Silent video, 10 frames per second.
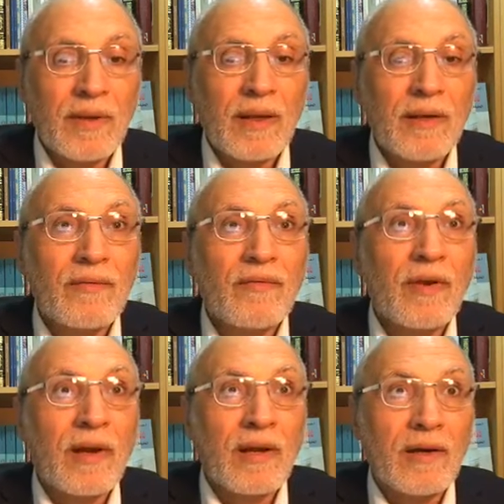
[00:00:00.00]

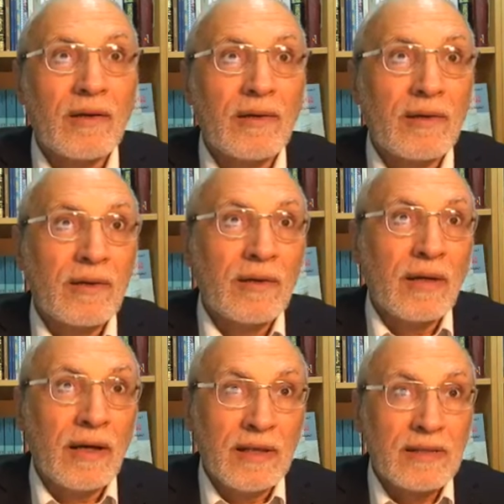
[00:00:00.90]
الفرق
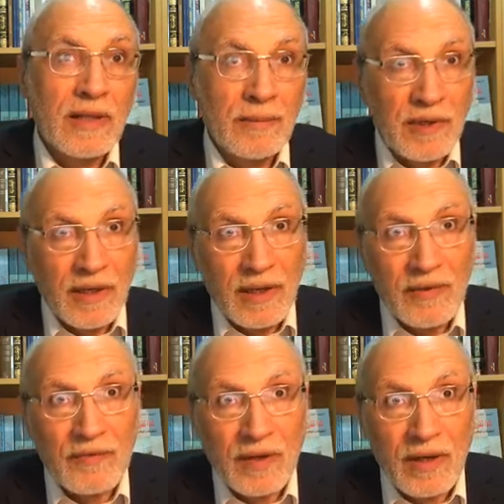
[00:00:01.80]
الإسلامية
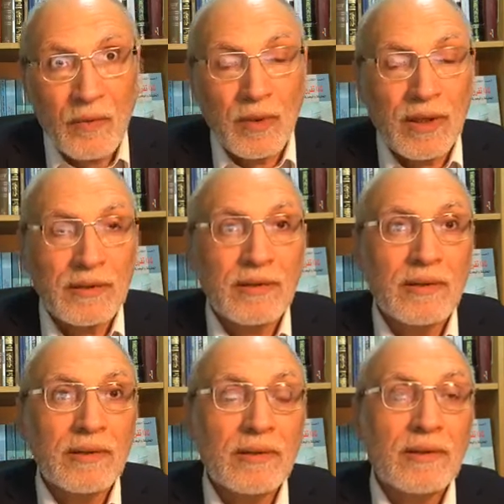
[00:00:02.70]
كيف تكونت
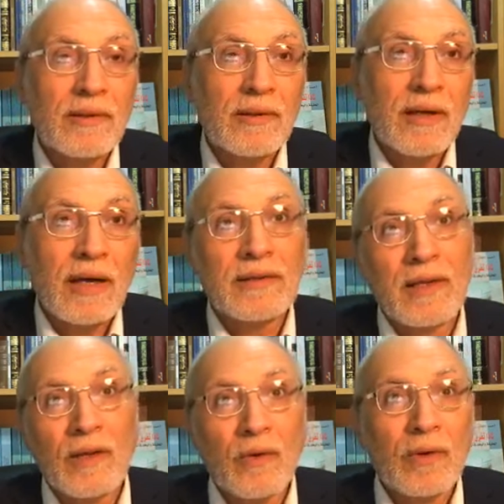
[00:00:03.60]
حتى
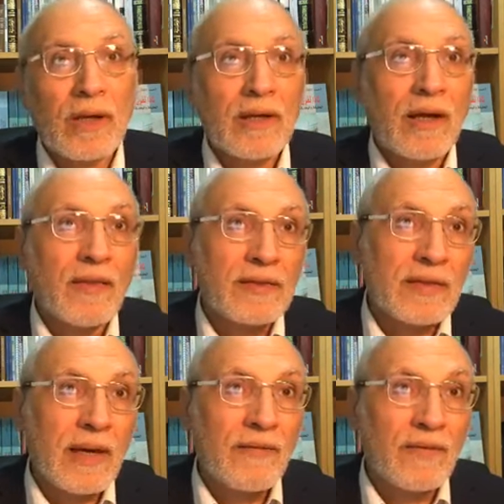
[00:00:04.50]
نقول أن هذا
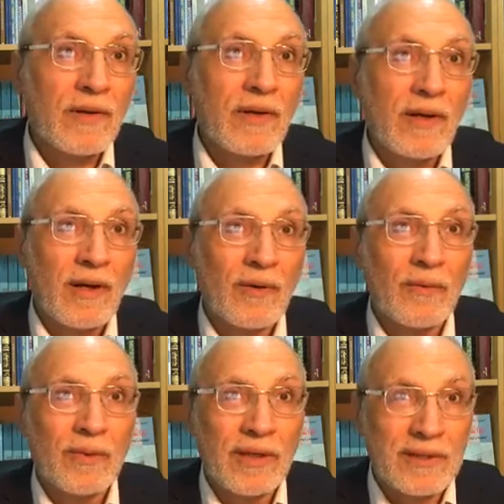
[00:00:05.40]
صاحب فرقة
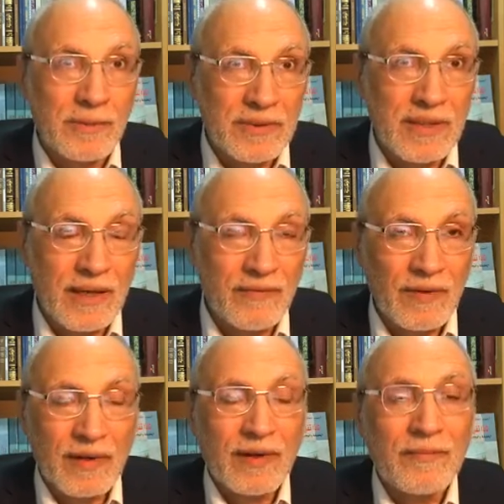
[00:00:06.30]
أو ليس بصاحب
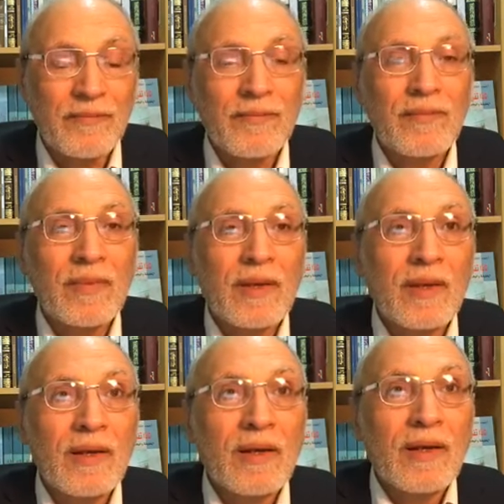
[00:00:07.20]
فرقة
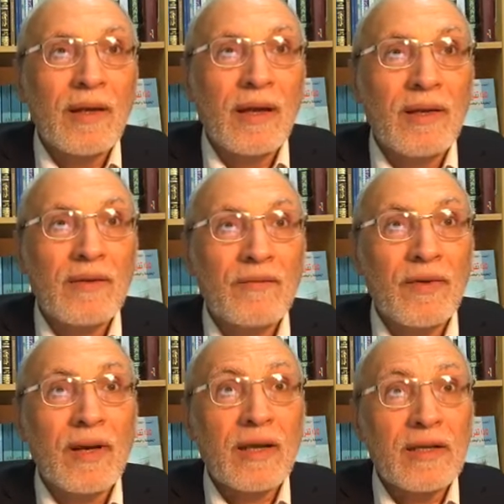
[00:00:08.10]

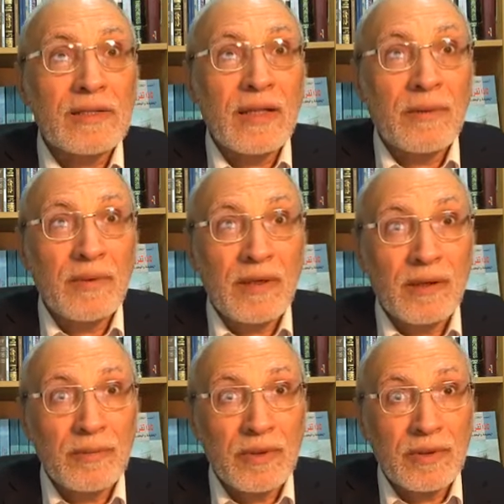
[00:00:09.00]
الفرق الإسلامية
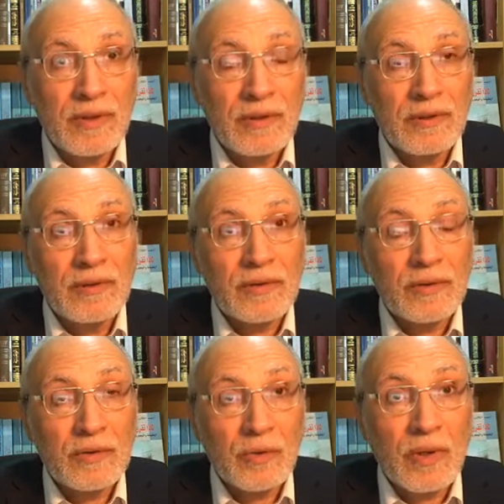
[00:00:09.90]

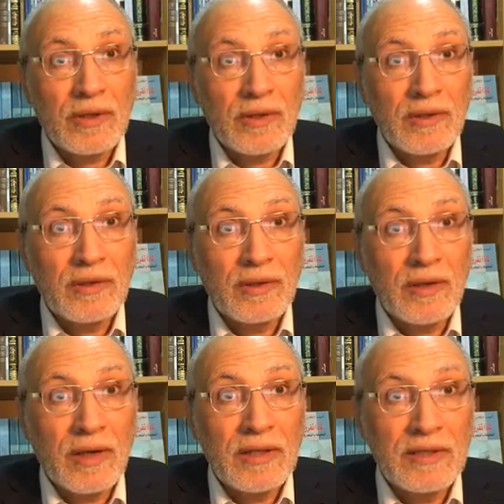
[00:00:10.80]
بصورة
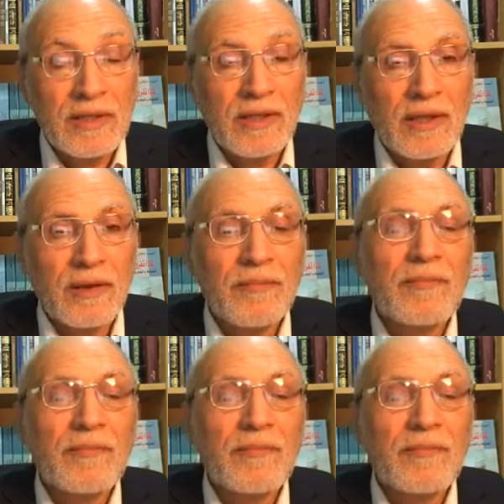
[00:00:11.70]
رئيسية